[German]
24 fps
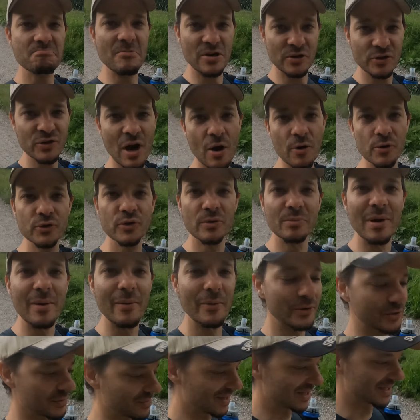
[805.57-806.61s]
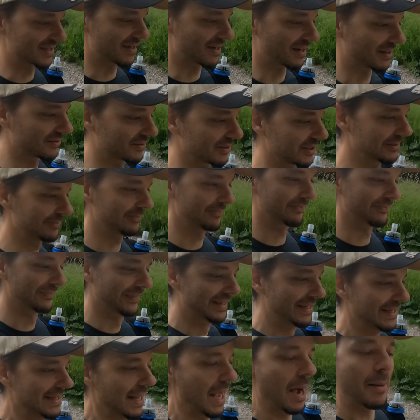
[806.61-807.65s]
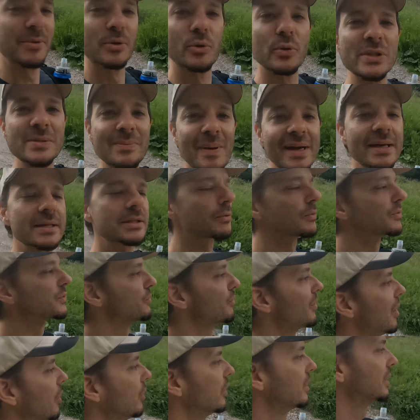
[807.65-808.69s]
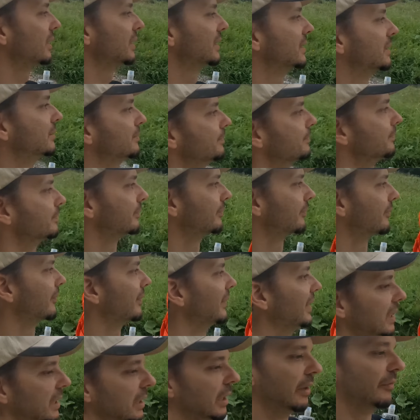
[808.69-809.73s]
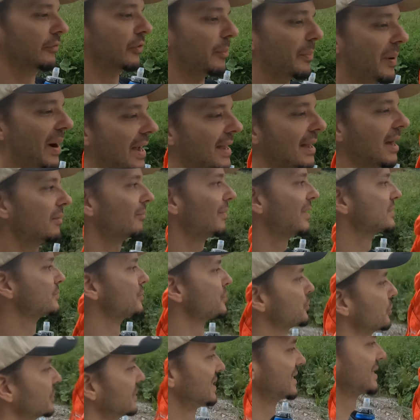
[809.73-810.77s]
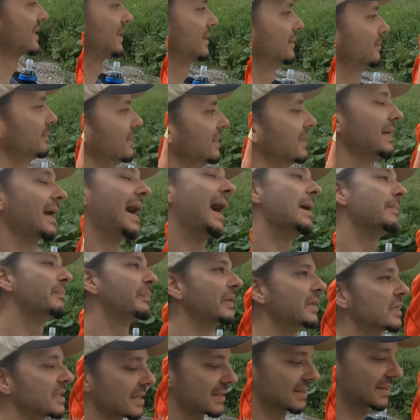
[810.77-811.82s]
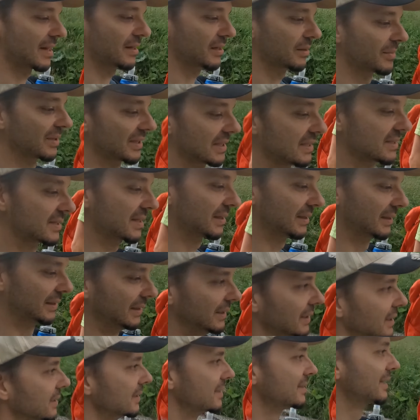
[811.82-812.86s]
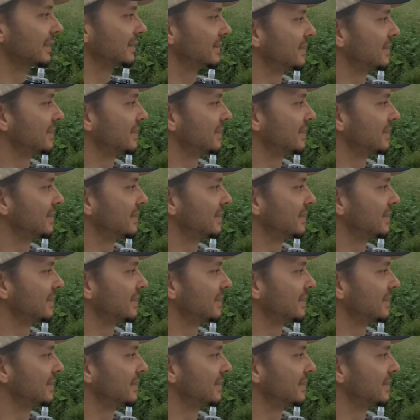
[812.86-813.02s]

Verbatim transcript: Das ist eine Hausnummer, würde ich mal sagen, oder? Aber gut, es war ja sowieso auch ähm, vor ein paar Jahren war es so, dieser Hype will ich nicht sagen, aber dieser, ja, ja.